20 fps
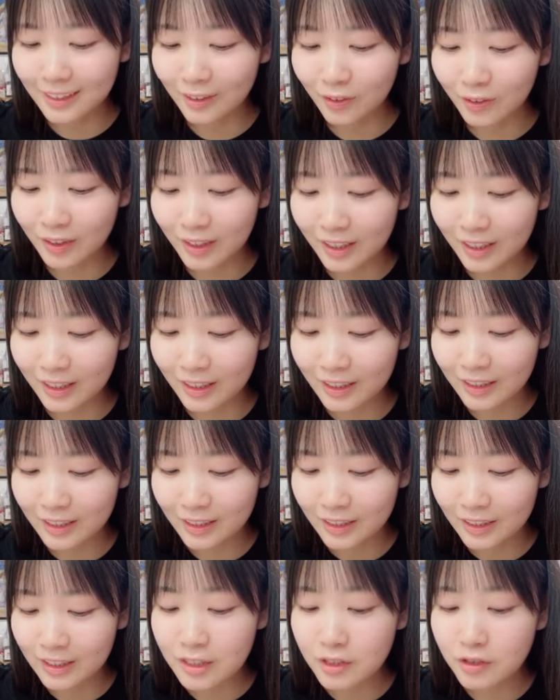顔だけ
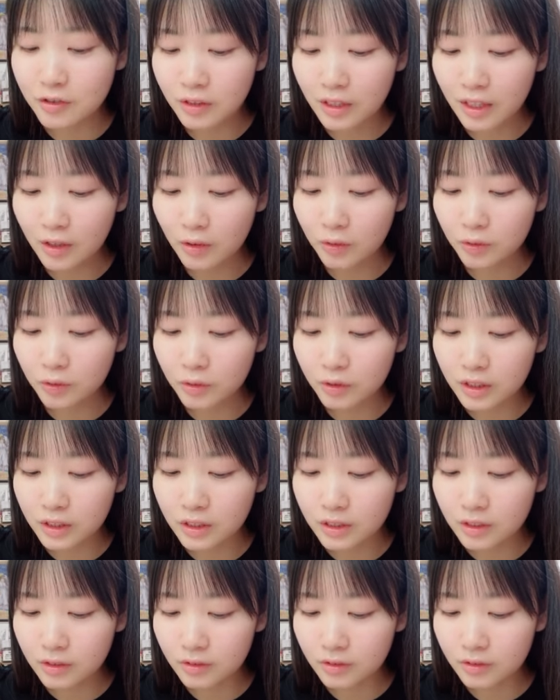一瞬ね本当に
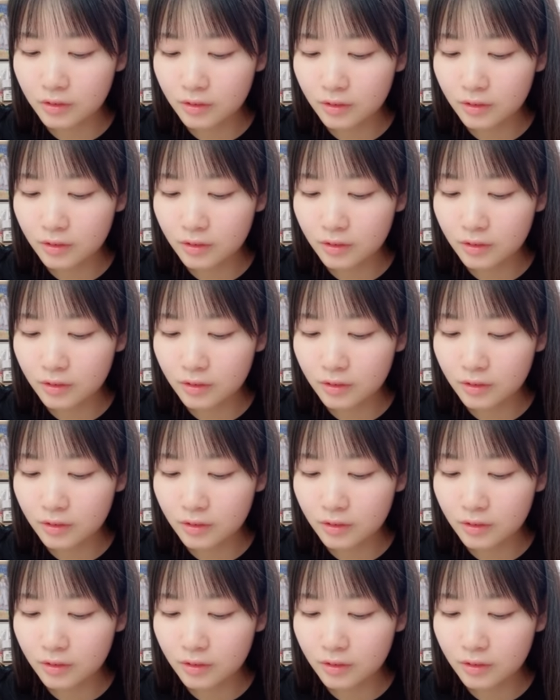一瞬